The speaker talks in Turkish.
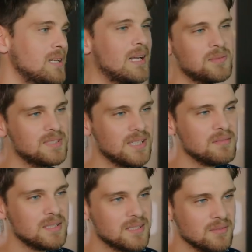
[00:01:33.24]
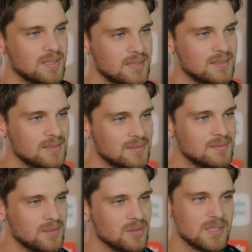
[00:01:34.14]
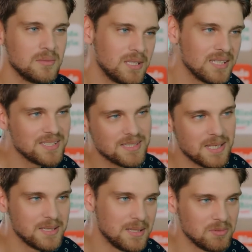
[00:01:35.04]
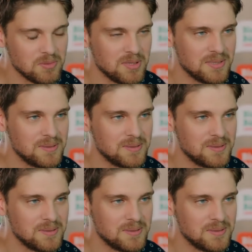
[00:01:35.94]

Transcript: Yani bir sevgilisi var. O yüzden birazcık sendeyim gibi.